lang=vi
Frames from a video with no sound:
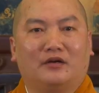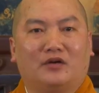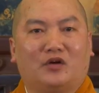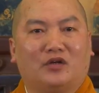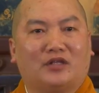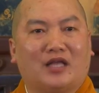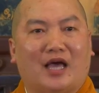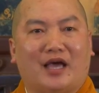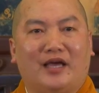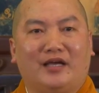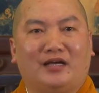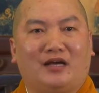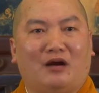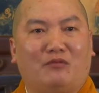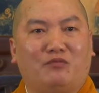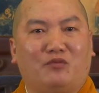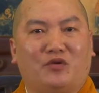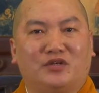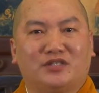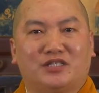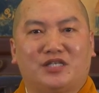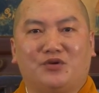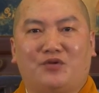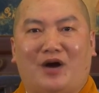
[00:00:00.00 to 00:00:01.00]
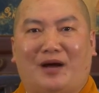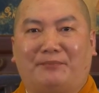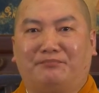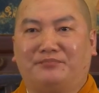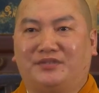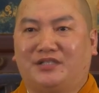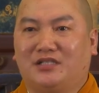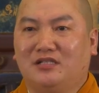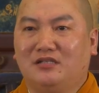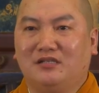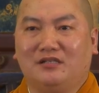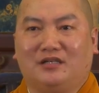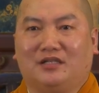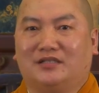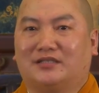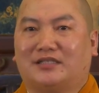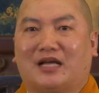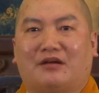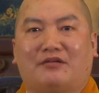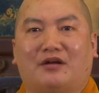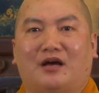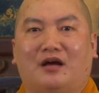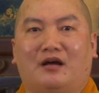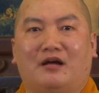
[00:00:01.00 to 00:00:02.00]
có thể không có siêu âm trước hay
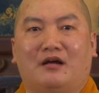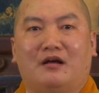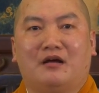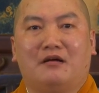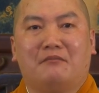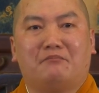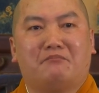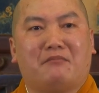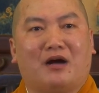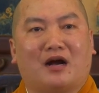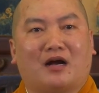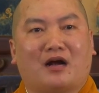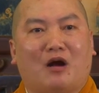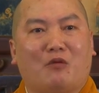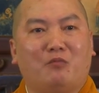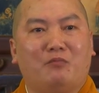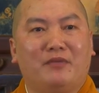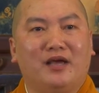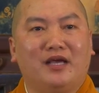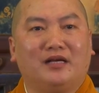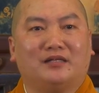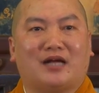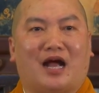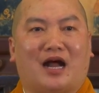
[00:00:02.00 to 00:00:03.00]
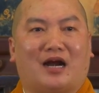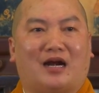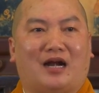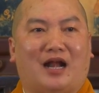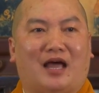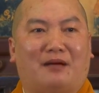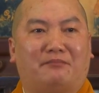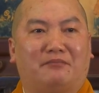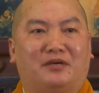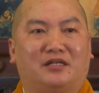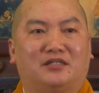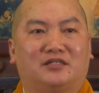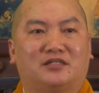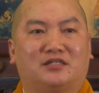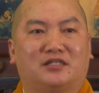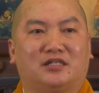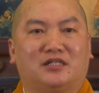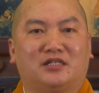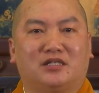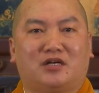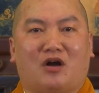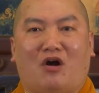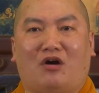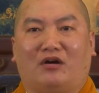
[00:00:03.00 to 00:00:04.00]
sao đó, mà không biết rằng là mình
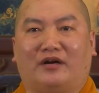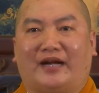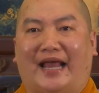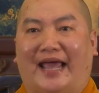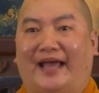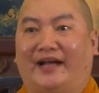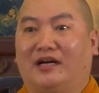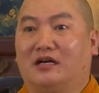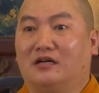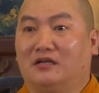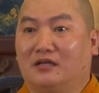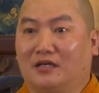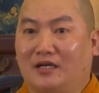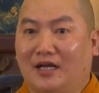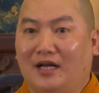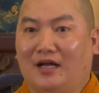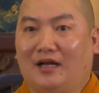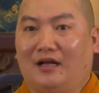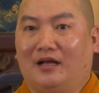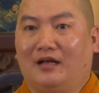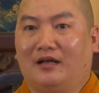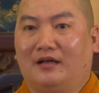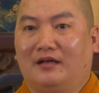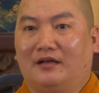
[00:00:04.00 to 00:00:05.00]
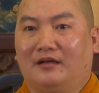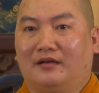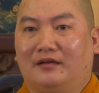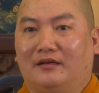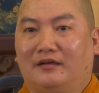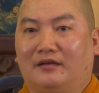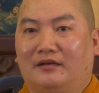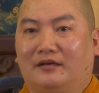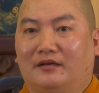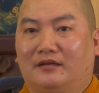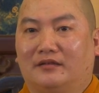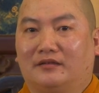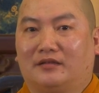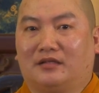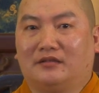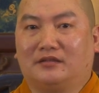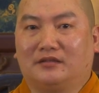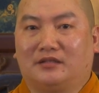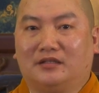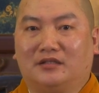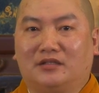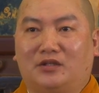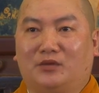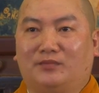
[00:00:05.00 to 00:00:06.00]
sinh con đẻ ngược á.
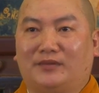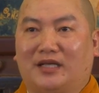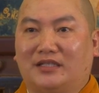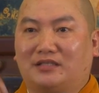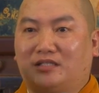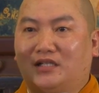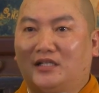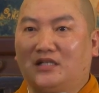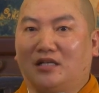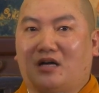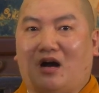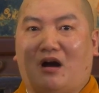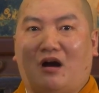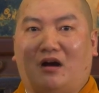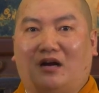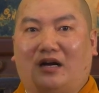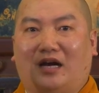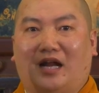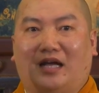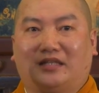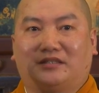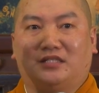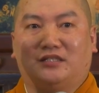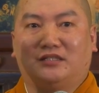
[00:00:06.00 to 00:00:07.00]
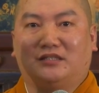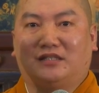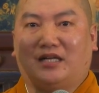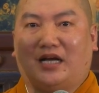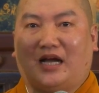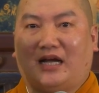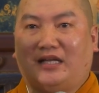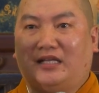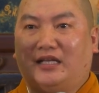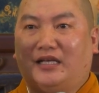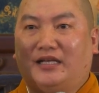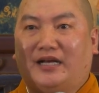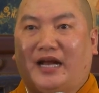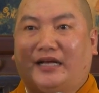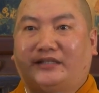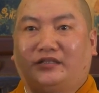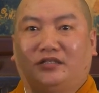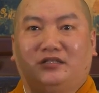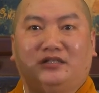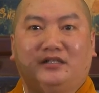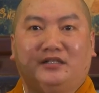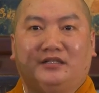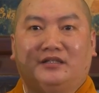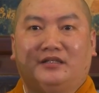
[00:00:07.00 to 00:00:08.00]
Thường thường chúng ta sinh con là sinh cái gì ra
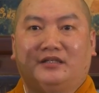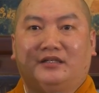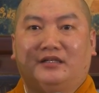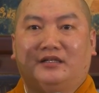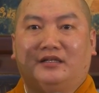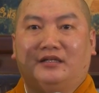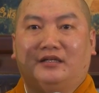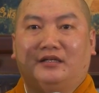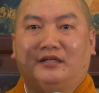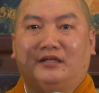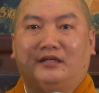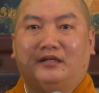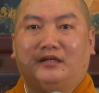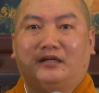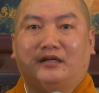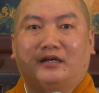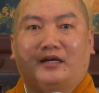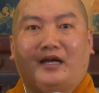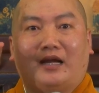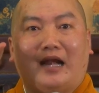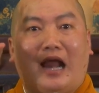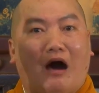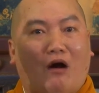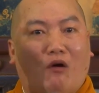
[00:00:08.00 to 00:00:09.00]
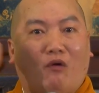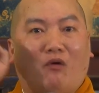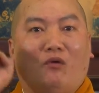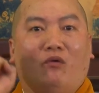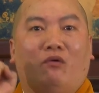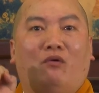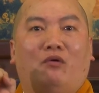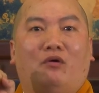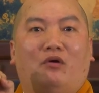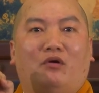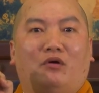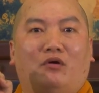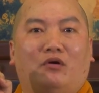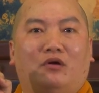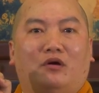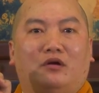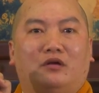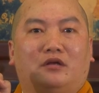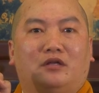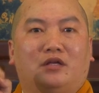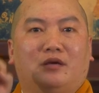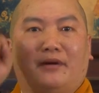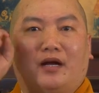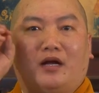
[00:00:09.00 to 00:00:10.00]
trước? Cái đầu.
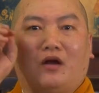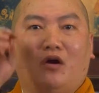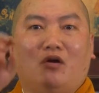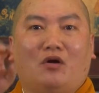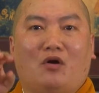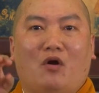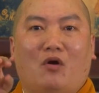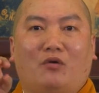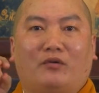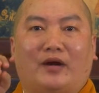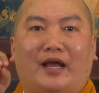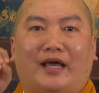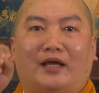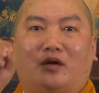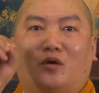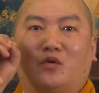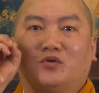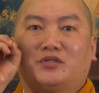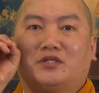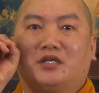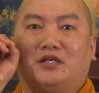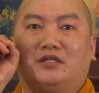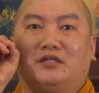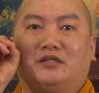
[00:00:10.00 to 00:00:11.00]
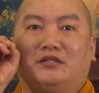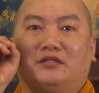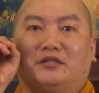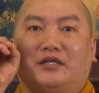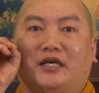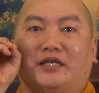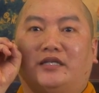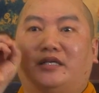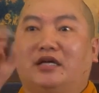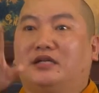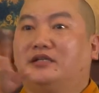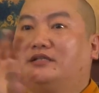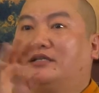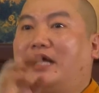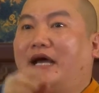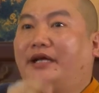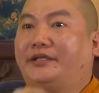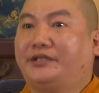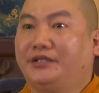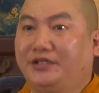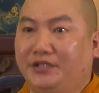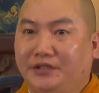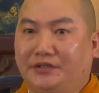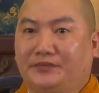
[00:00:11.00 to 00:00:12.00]
Nhưng mà cái cô này cũng sinh cái chân ra
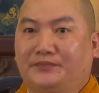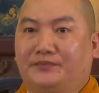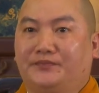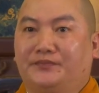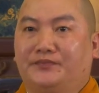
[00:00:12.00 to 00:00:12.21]
trước.